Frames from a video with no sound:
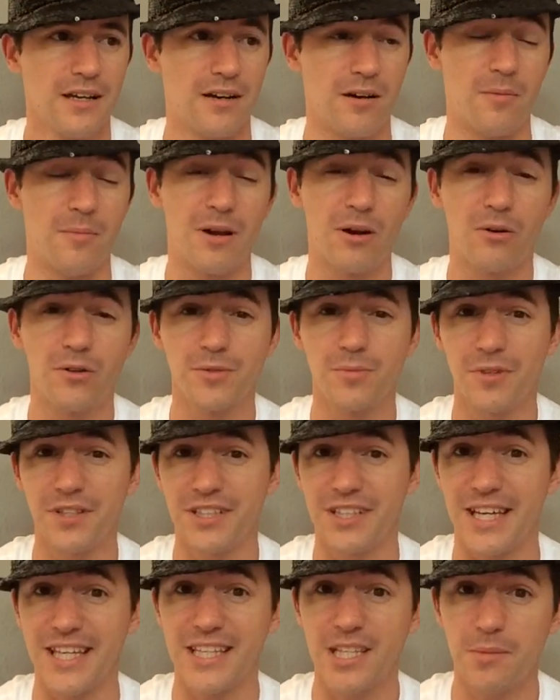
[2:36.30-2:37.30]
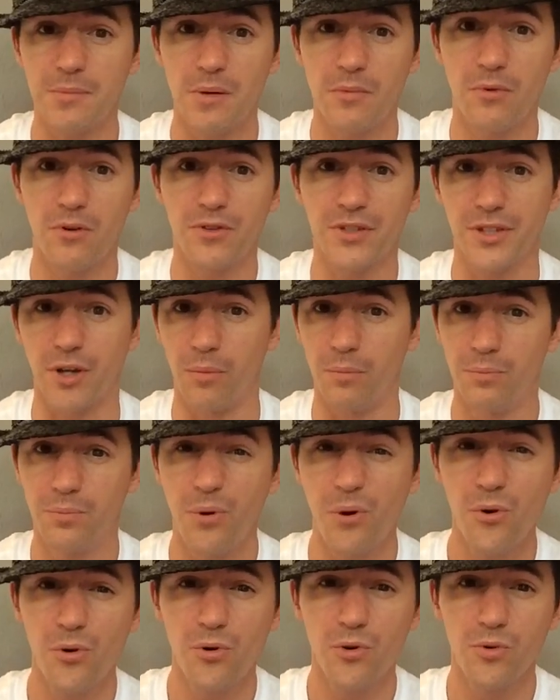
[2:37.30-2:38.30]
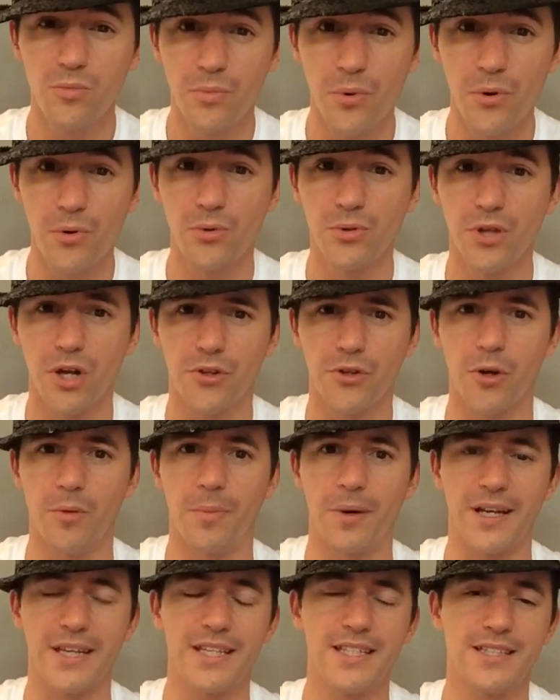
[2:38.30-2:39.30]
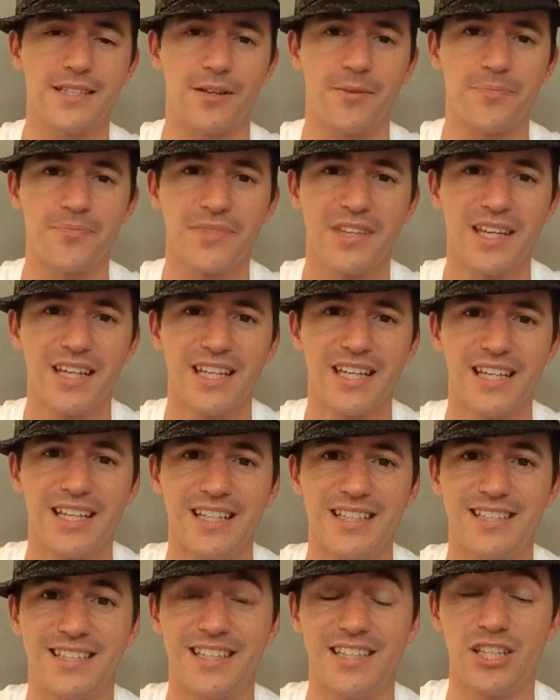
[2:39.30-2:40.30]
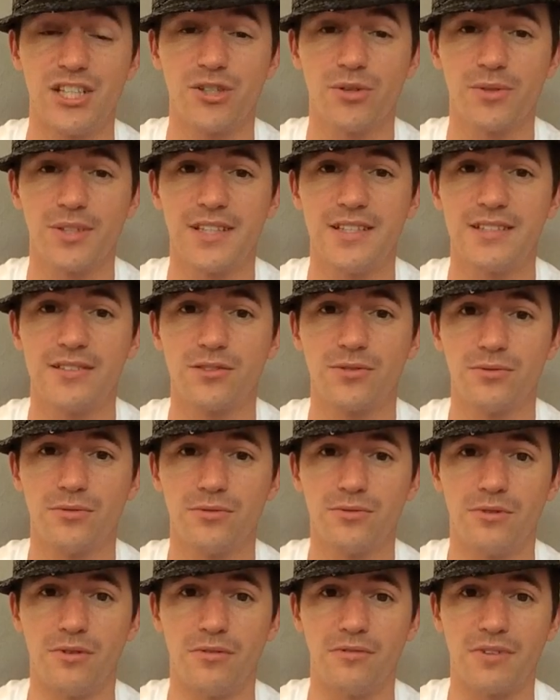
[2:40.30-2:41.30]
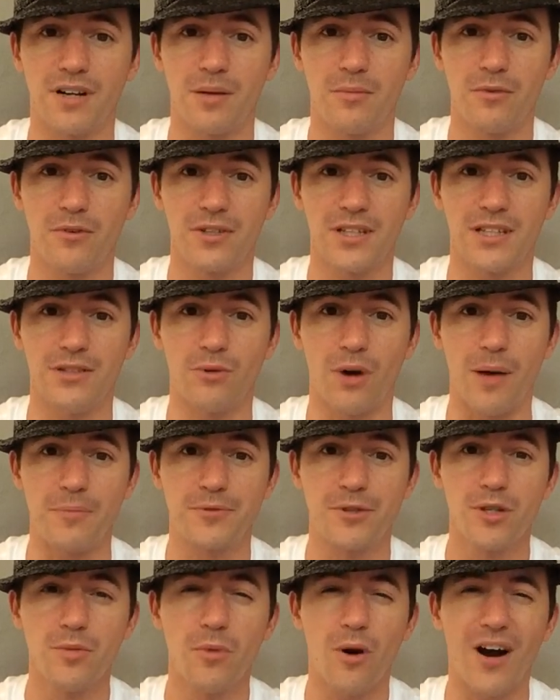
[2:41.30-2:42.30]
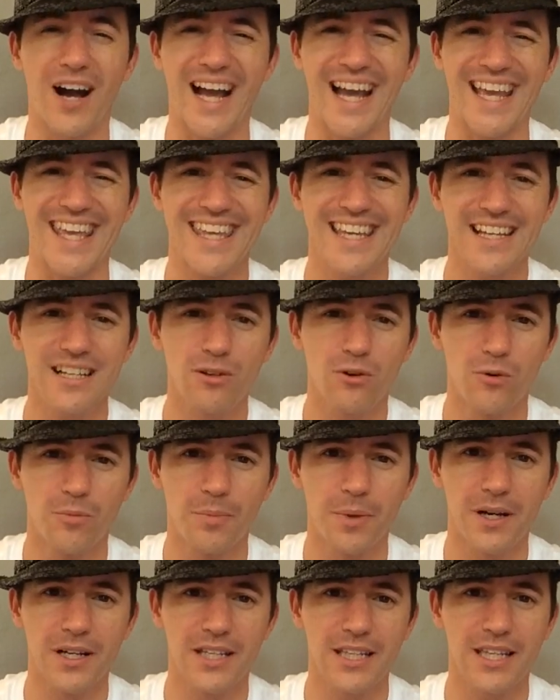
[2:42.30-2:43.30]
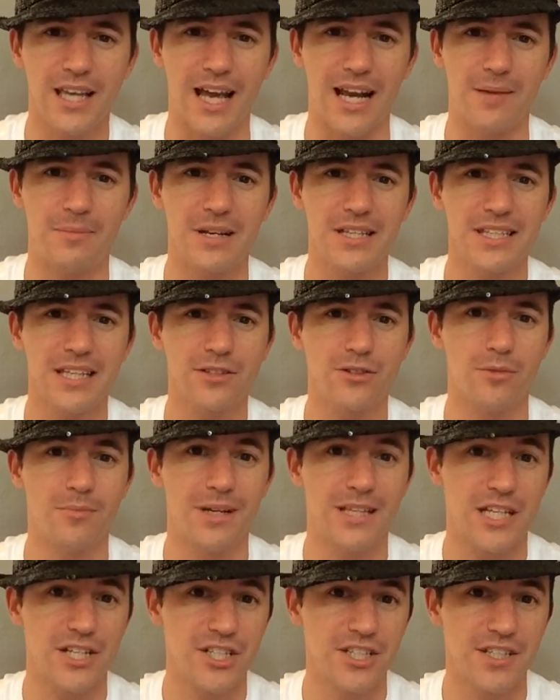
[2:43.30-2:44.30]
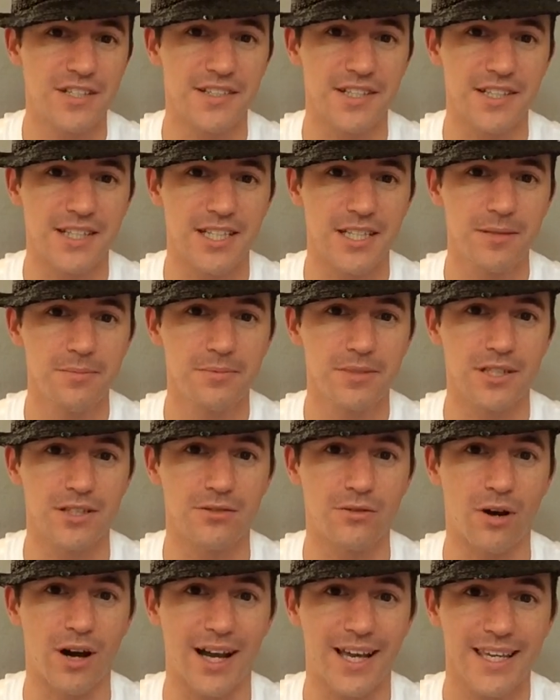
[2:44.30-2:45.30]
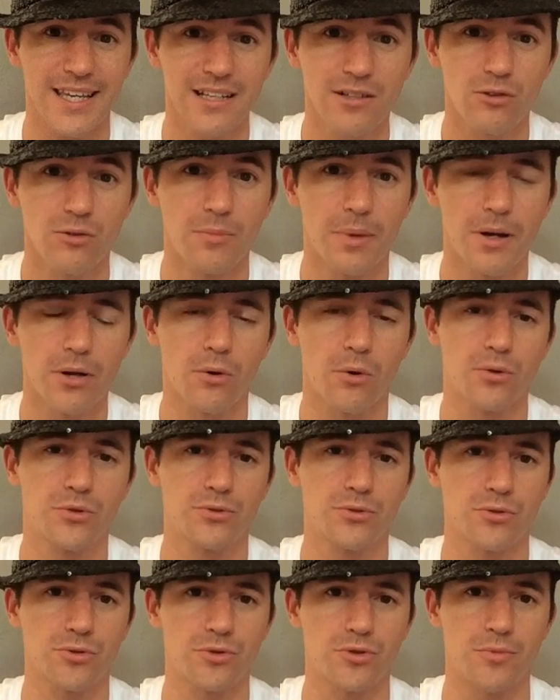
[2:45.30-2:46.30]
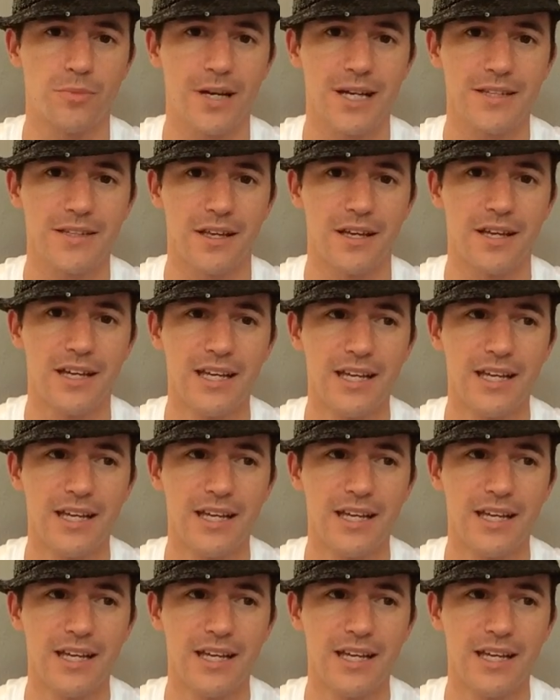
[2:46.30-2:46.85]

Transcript: Euh, malheureusement, il y en a énormément et dans beaucoup, beaucoup d'entreprises. C'est des gens qui sont vraiment, qui n'ont absolument rien compris à la manière de manager des équipes, qui n'ont rien compris aux ressources humaines